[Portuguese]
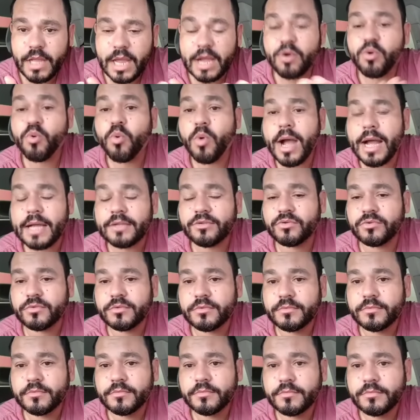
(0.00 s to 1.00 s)
acuado,
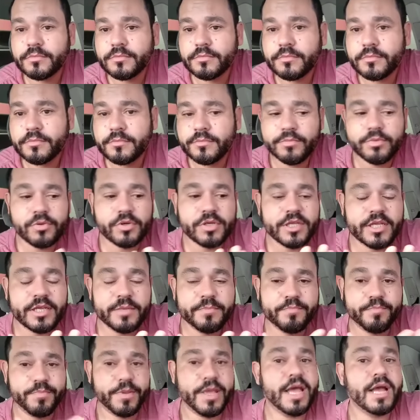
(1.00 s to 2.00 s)

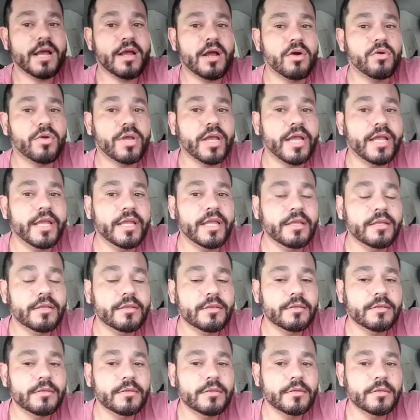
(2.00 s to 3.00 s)
porque pega alguém
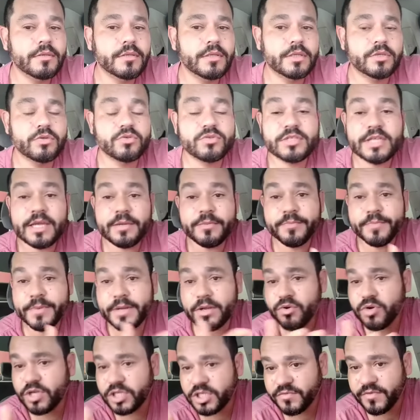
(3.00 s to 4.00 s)
e não sabe para
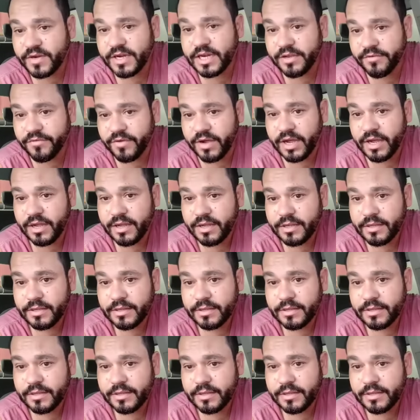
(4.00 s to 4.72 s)
onde vai levar.